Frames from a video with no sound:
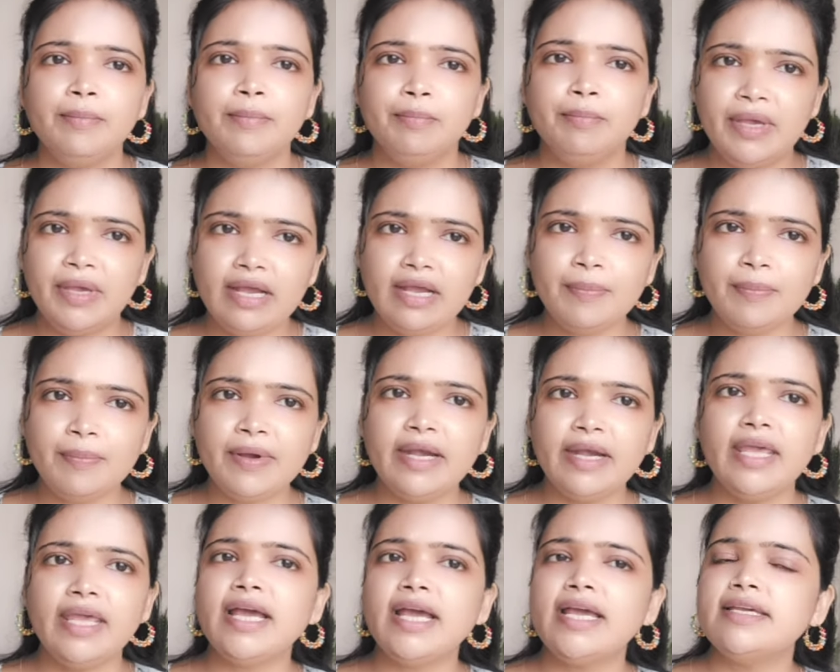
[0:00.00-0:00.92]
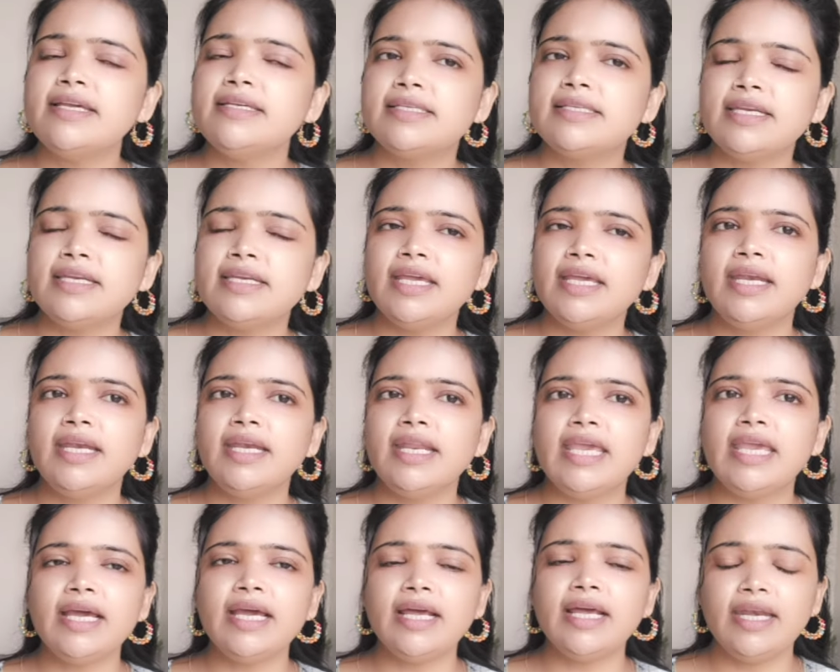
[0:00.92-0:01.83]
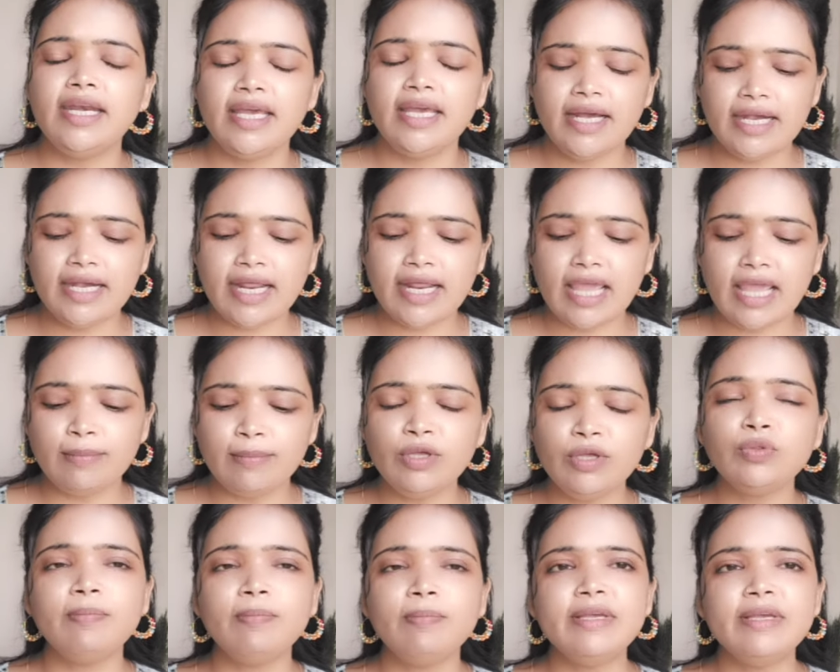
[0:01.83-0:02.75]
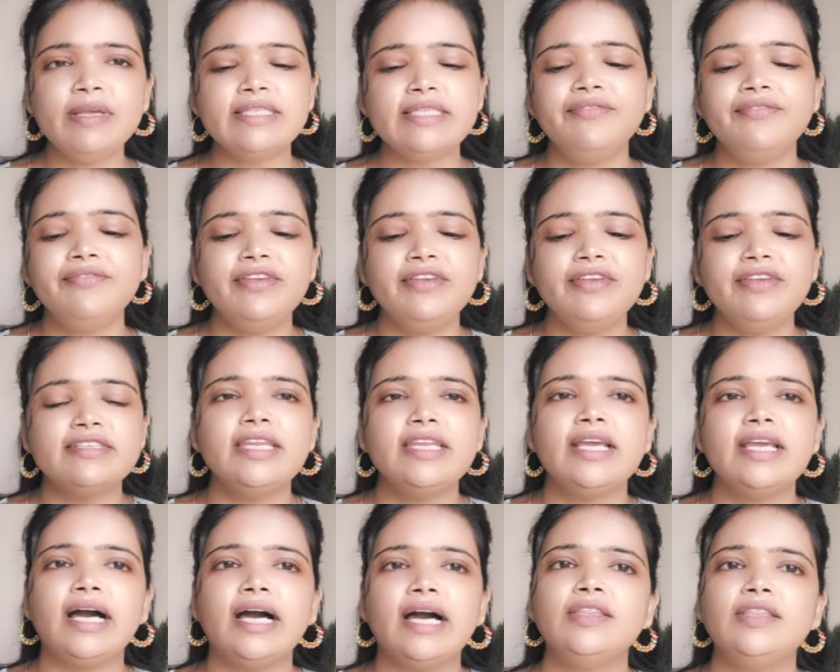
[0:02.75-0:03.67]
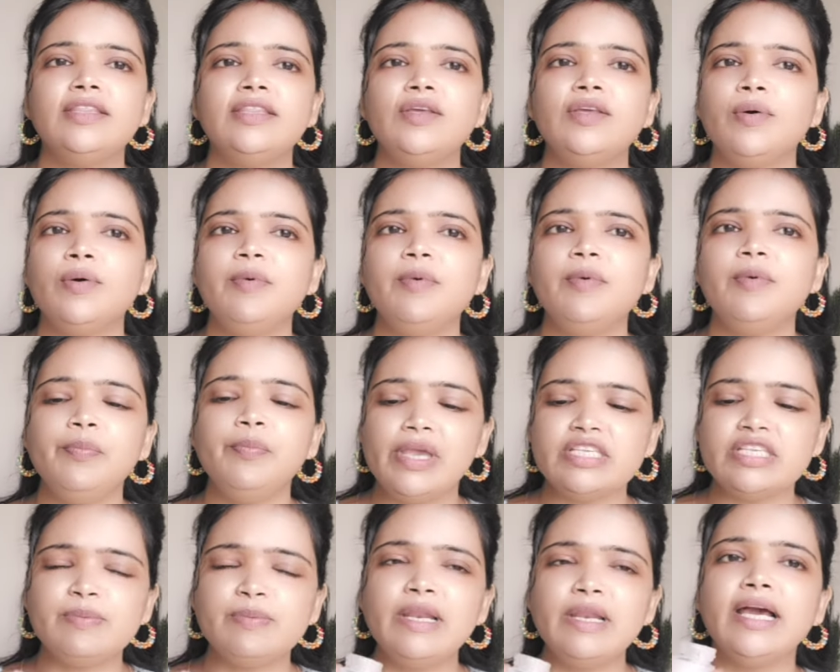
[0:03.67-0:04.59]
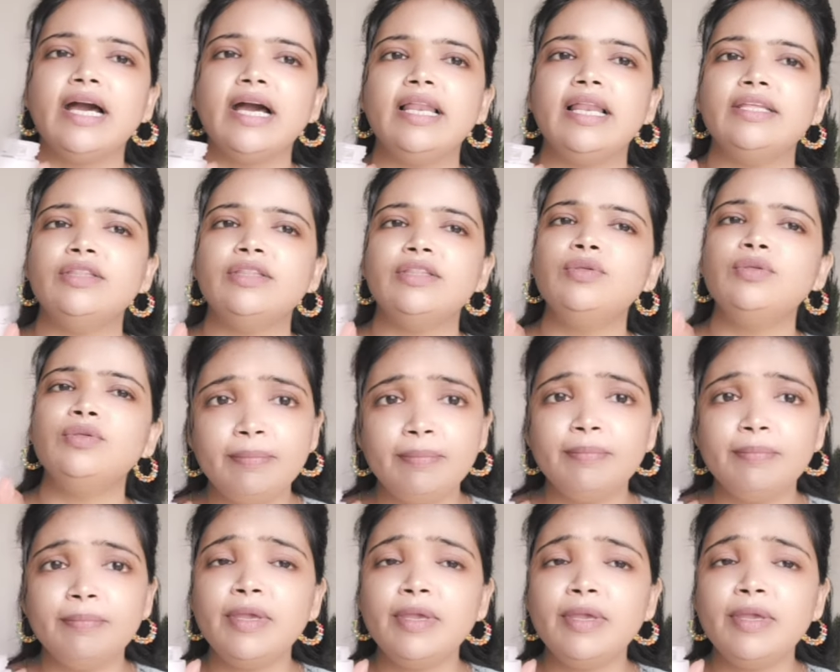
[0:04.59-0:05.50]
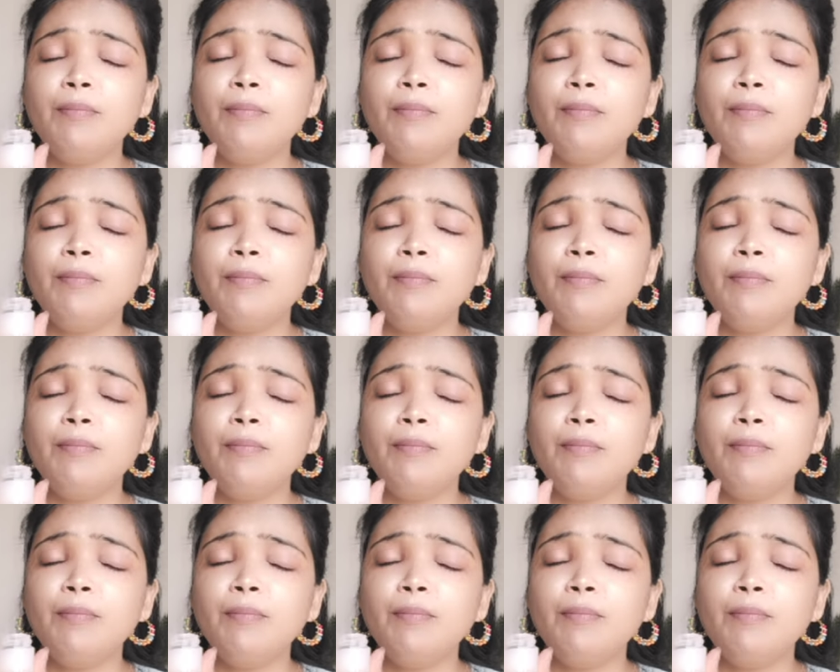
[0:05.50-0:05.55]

मेकअप करने का स्किन केयर नहीं करने का टाइम है तो मैं सिर्फ इसे निकालती हूँ अपने फेस पे लगा लेती हूँ ये ये